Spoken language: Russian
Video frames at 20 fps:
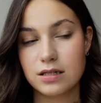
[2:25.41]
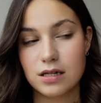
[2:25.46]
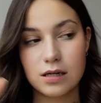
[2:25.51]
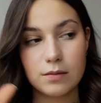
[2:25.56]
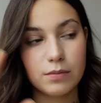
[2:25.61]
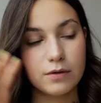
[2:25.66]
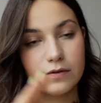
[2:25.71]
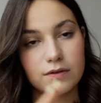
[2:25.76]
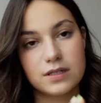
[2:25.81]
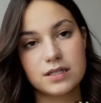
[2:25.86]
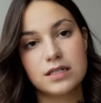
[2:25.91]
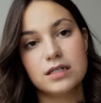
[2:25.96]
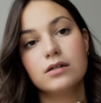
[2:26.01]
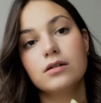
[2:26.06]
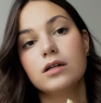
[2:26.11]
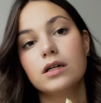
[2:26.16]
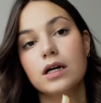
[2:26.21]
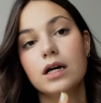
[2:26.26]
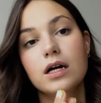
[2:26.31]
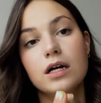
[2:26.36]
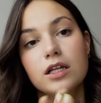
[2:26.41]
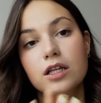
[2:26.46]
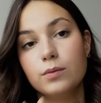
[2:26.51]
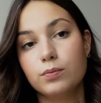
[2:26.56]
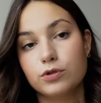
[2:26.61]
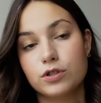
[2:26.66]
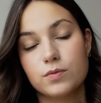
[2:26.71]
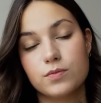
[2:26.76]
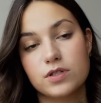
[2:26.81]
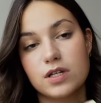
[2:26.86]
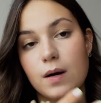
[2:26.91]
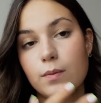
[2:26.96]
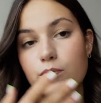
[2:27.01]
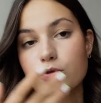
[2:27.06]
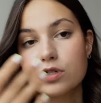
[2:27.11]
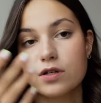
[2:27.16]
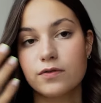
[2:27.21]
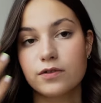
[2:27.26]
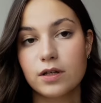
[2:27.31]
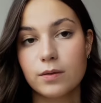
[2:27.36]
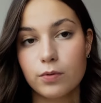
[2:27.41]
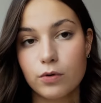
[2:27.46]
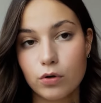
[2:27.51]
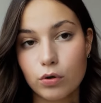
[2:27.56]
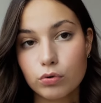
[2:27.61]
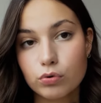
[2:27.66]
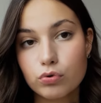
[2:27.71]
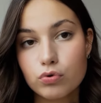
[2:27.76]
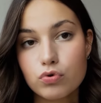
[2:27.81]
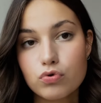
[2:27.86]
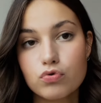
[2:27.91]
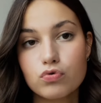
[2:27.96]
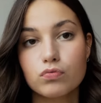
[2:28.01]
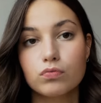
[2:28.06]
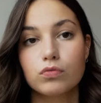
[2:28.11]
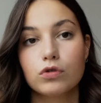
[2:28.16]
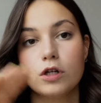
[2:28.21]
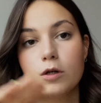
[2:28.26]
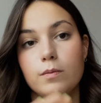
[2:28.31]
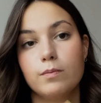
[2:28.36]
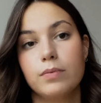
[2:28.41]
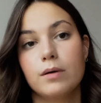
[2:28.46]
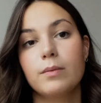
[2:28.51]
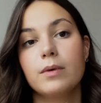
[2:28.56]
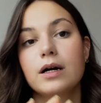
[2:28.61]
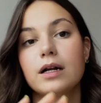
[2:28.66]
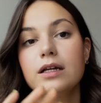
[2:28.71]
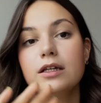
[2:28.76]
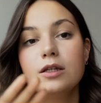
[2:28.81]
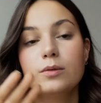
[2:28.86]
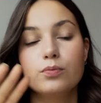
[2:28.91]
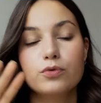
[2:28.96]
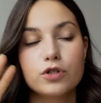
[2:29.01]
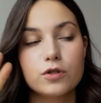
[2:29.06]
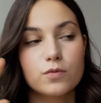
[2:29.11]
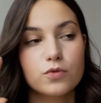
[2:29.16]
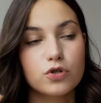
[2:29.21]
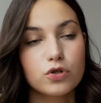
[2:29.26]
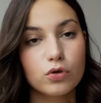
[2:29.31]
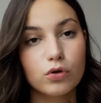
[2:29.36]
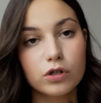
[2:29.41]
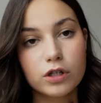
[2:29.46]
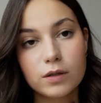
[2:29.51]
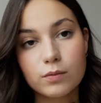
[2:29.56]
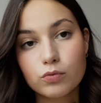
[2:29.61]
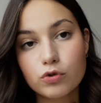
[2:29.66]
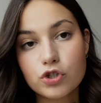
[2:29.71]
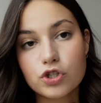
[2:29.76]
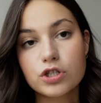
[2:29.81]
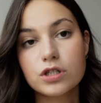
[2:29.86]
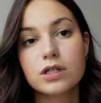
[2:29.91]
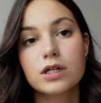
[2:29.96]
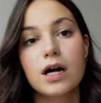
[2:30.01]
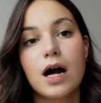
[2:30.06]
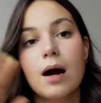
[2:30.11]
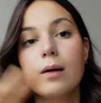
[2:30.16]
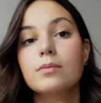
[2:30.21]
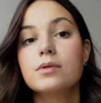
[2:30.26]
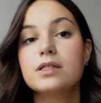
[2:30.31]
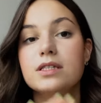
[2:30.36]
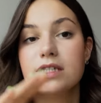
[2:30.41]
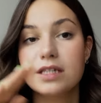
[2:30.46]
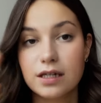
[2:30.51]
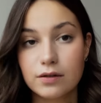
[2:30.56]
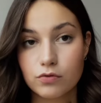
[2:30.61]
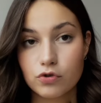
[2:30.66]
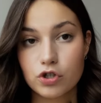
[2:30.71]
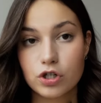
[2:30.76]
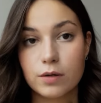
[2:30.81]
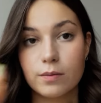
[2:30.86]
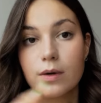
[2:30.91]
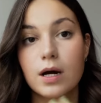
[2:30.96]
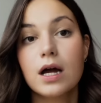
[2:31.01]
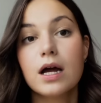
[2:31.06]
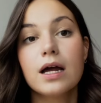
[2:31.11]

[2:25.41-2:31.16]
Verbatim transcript: Либо вы сделали, допустим, запусков на определенную сумму, либо помогли, допустим, стольким ученикам, девушкам,